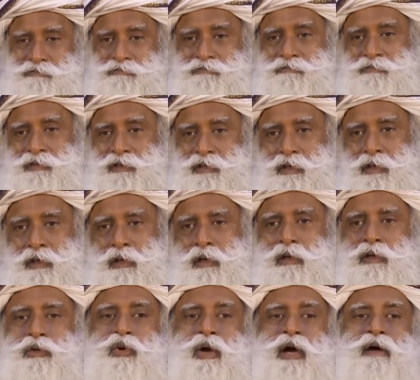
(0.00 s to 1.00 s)
У тебя есть
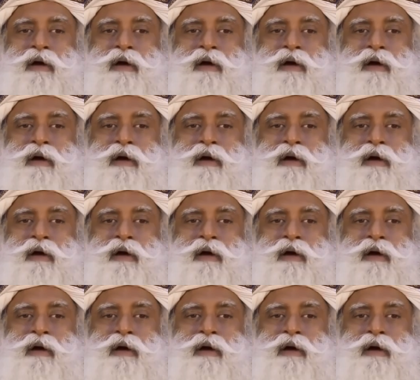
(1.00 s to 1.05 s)
право